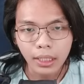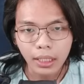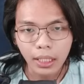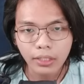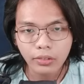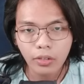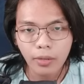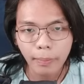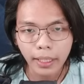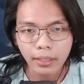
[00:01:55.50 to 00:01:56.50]
okay, let's go,
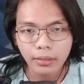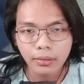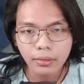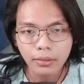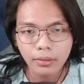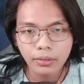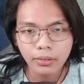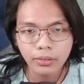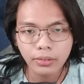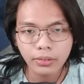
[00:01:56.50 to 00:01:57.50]
man.
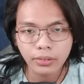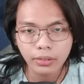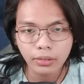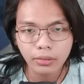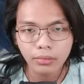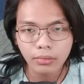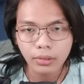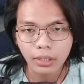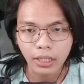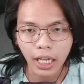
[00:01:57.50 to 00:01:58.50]
Set.
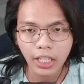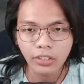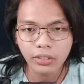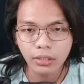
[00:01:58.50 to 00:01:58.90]
Nice.